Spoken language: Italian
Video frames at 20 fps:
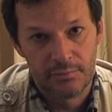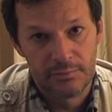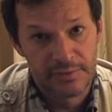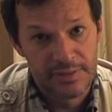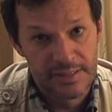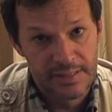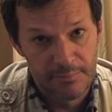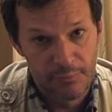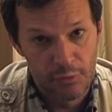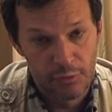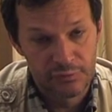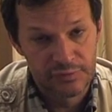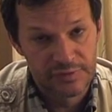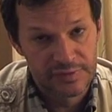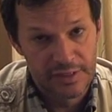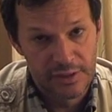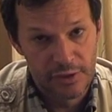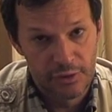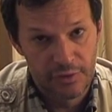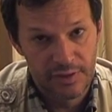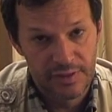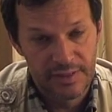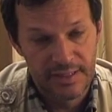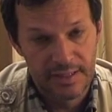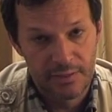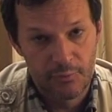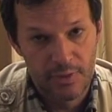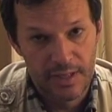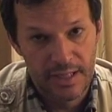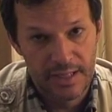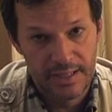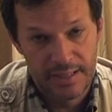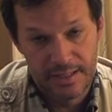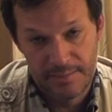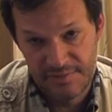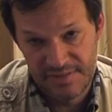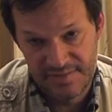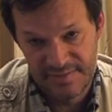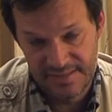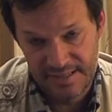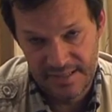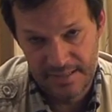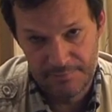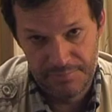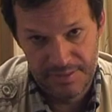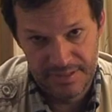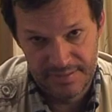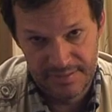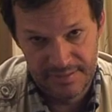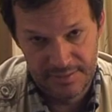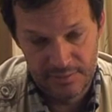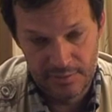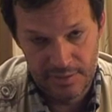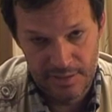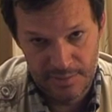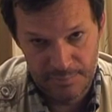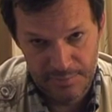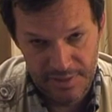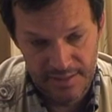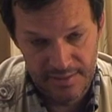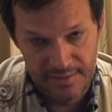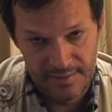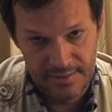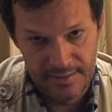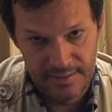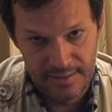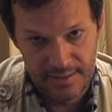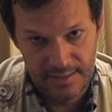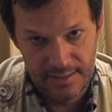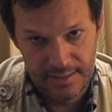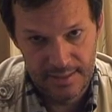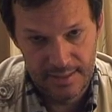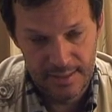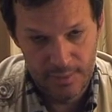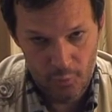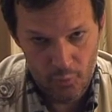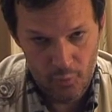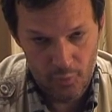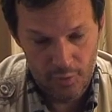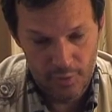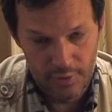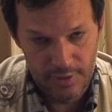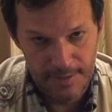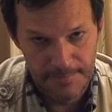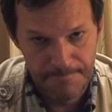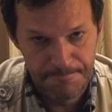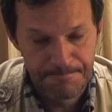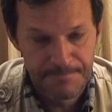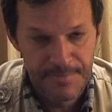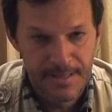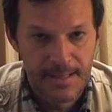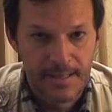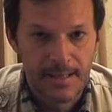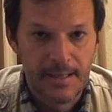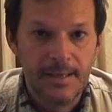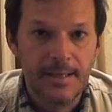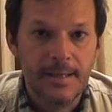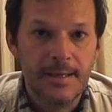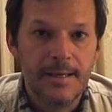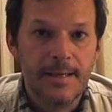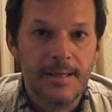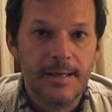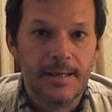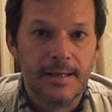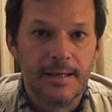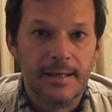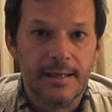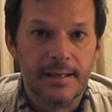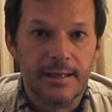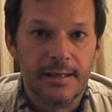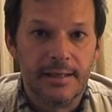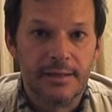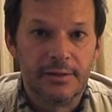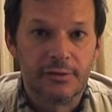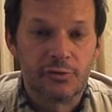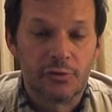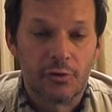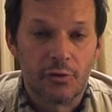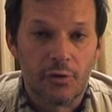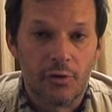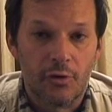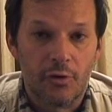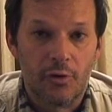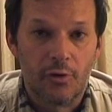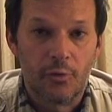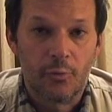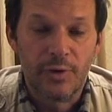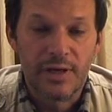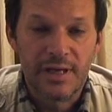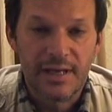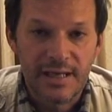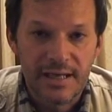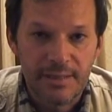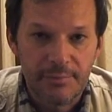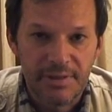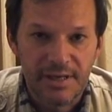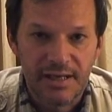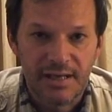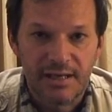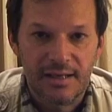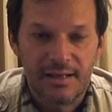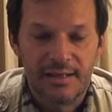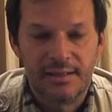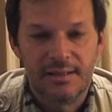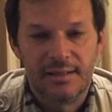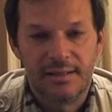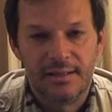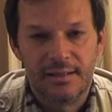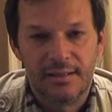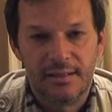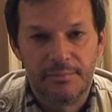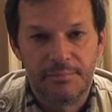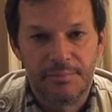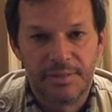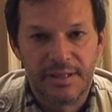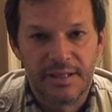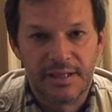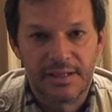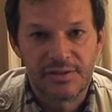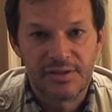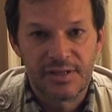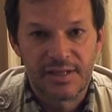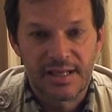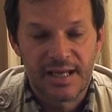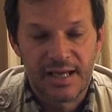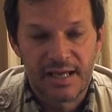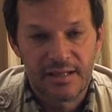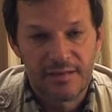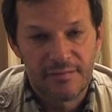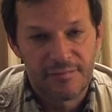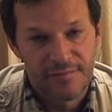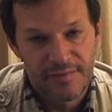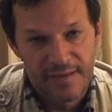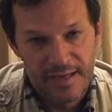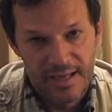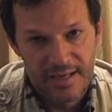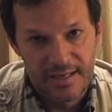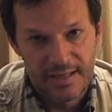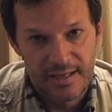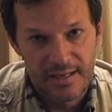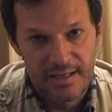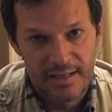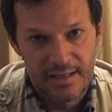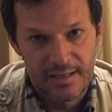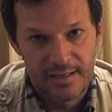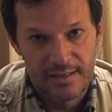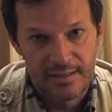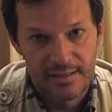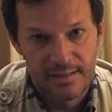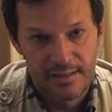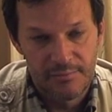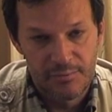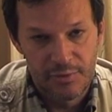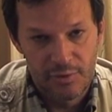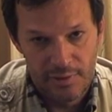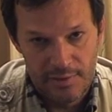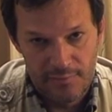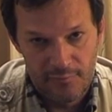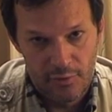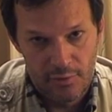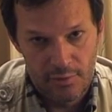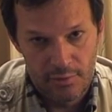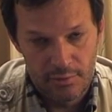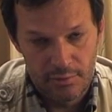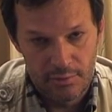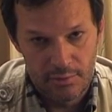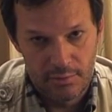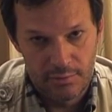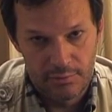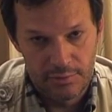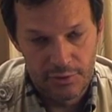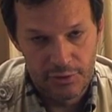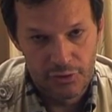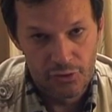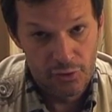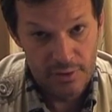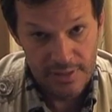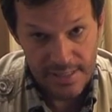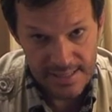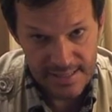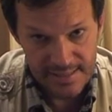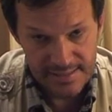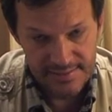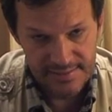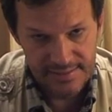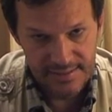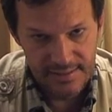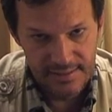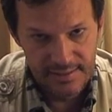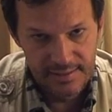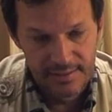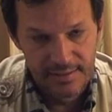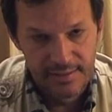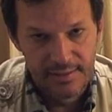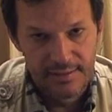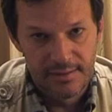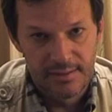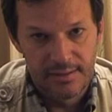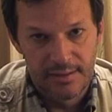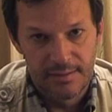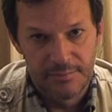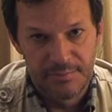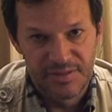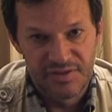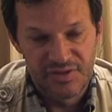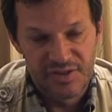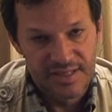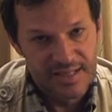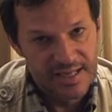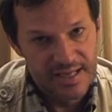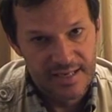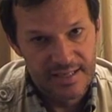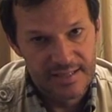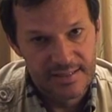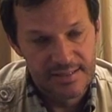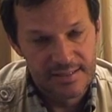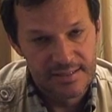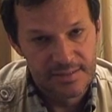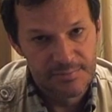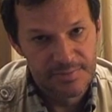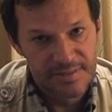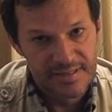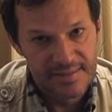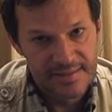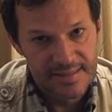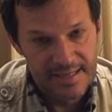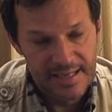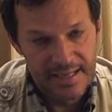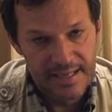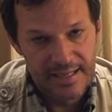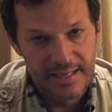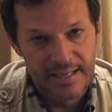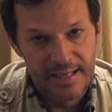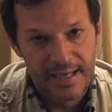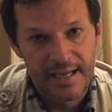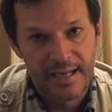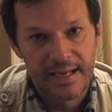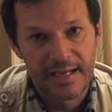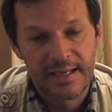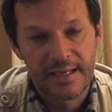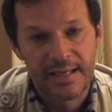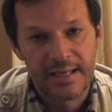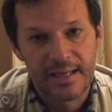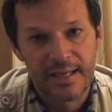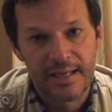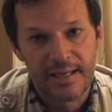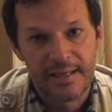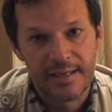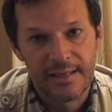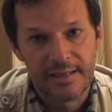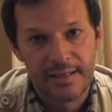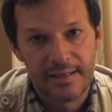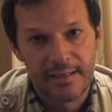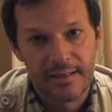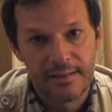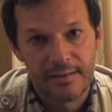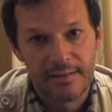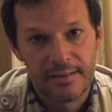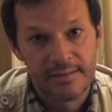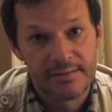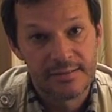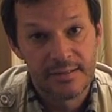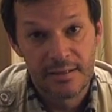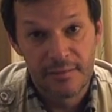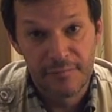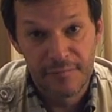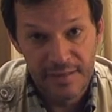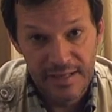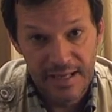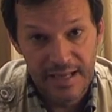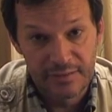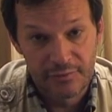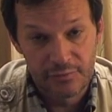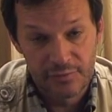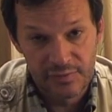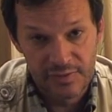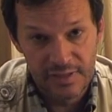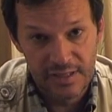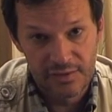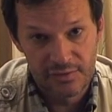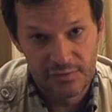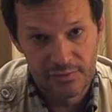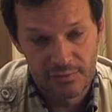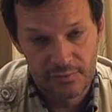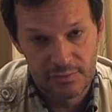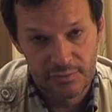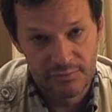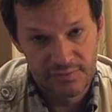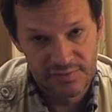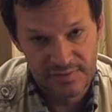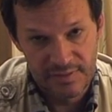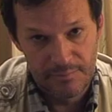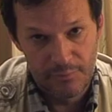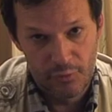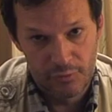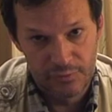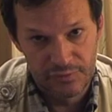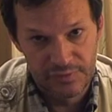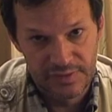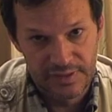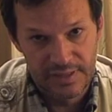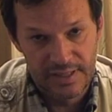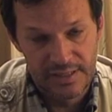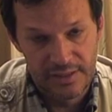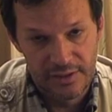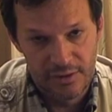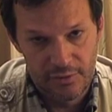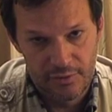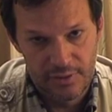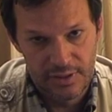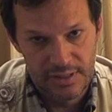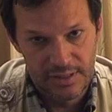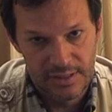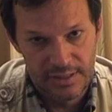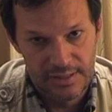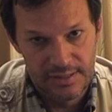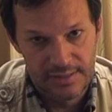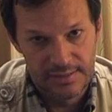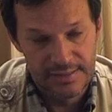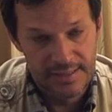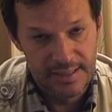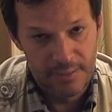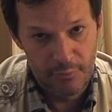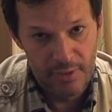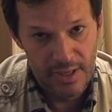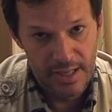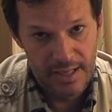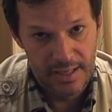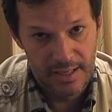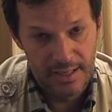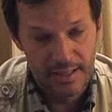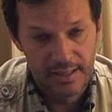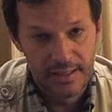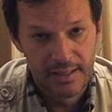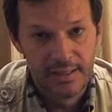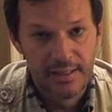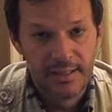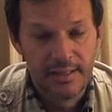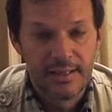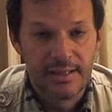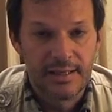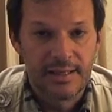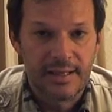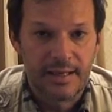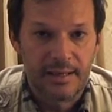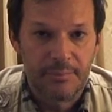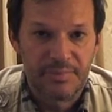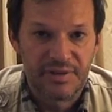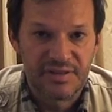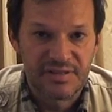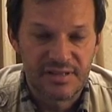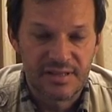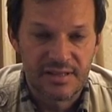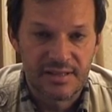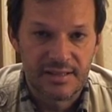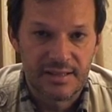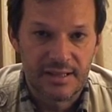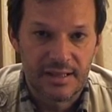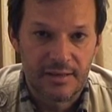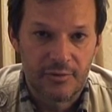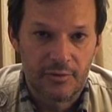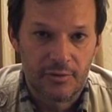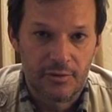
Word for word: della mostra Gli occhi della guerra che mi sta particolarmente a cuore. Eh, sono qui in Libia eh, per cercare di fare il mio lavoro di giornalista eh, per cercare di rispettare anche eh, il significato stesso di questa mostra Gli occhi della guerra, che, che rappresenta